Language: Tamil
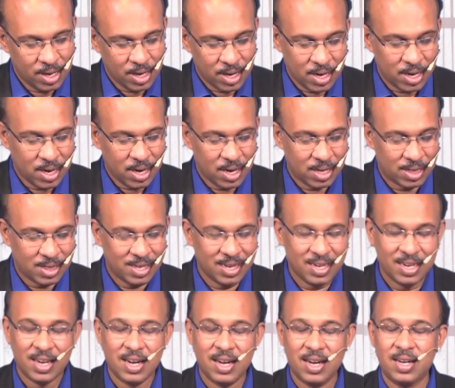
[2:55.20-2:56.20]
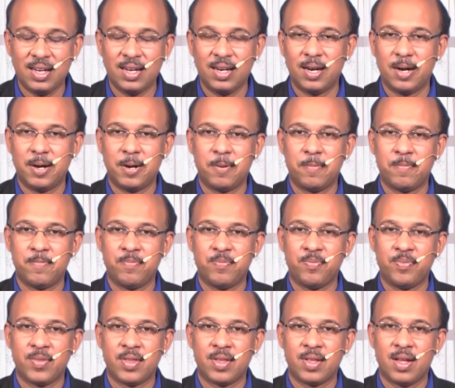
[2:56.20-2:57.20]
என்னிடத்தில் கேளுங்கள்
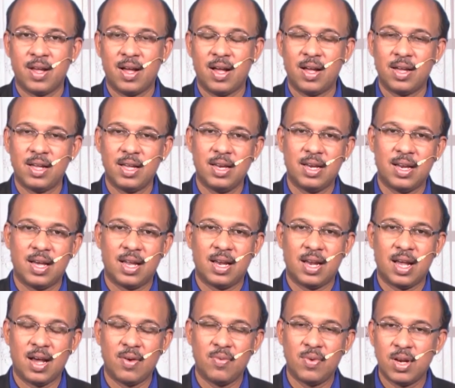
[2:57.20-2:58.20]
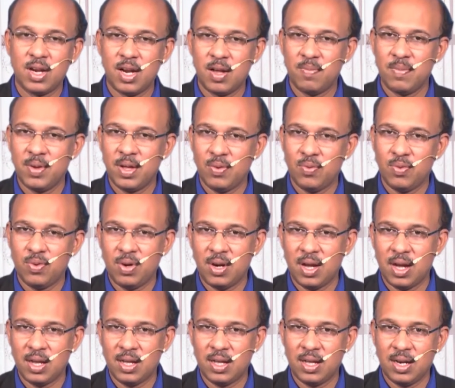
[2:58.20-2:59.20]
ஆகையினால் அவர் நம்மை
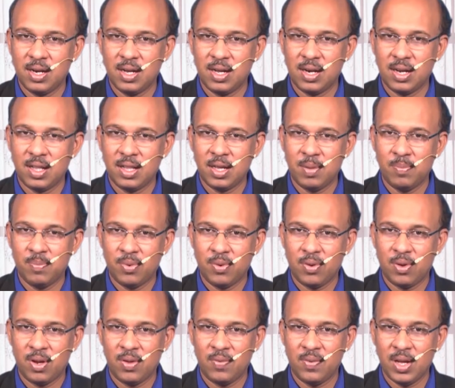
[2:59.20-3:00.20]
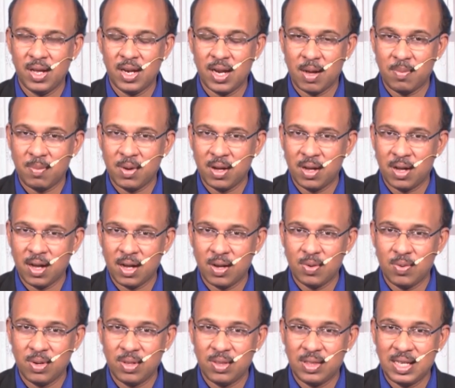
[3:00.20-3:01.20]
உண்டாக்கியிருக்கிறதைப் போலவே நமக்காக
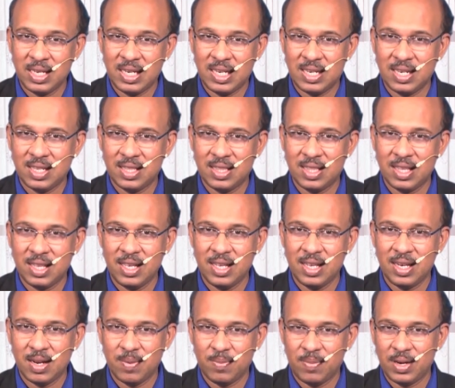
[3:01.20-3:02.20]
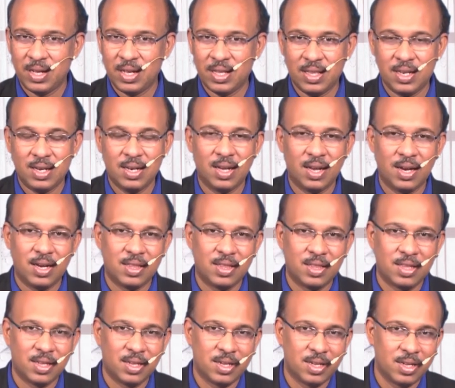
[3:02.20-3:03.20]
ஒரு திட்டத்தை நம்முடைய
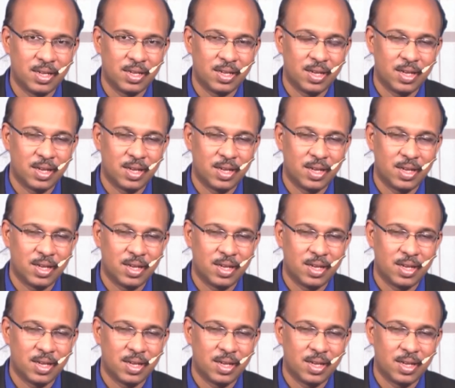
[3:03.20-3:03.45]
எதிர்காலத்துக்கு